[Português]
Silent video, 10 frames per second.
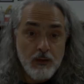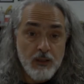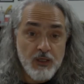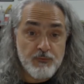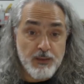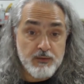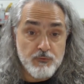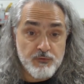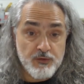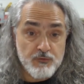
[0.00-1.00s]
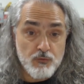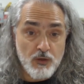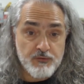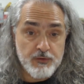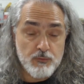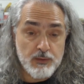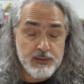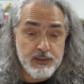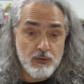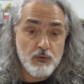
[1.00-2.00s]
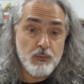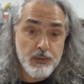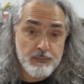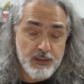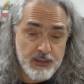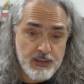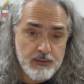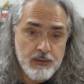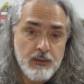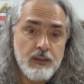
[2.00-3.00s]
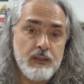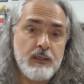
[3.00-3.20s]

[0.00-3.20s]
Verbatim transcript: Espero que vocês gostem do material que eu preparei